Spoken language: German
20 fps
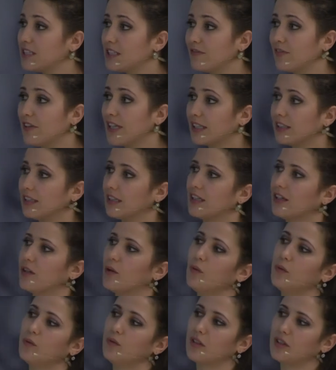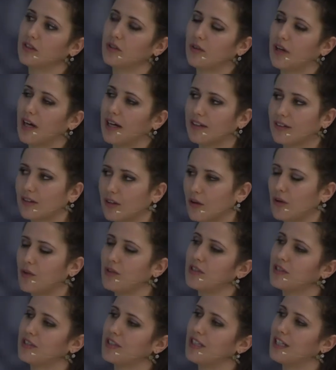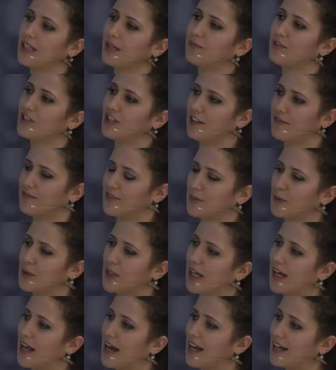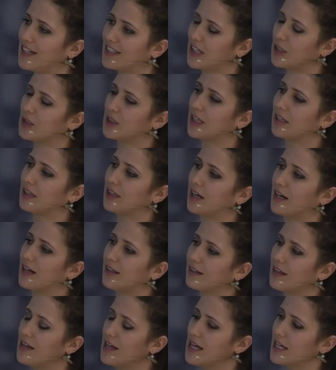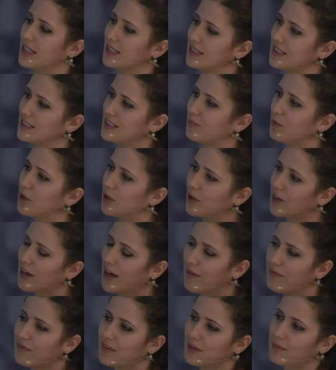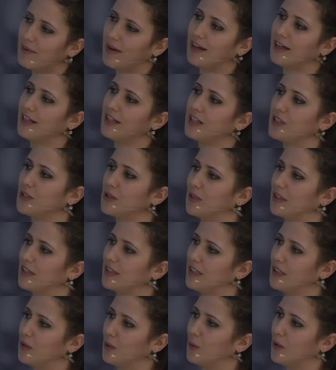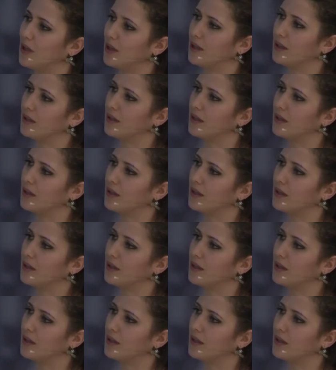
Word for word: Sie vielleicht Ihren Kunden sogar trotz Ihrem Geschäftsmodell alles aus einer Hand, dass sie mal eine andere Meinung einholen sollen?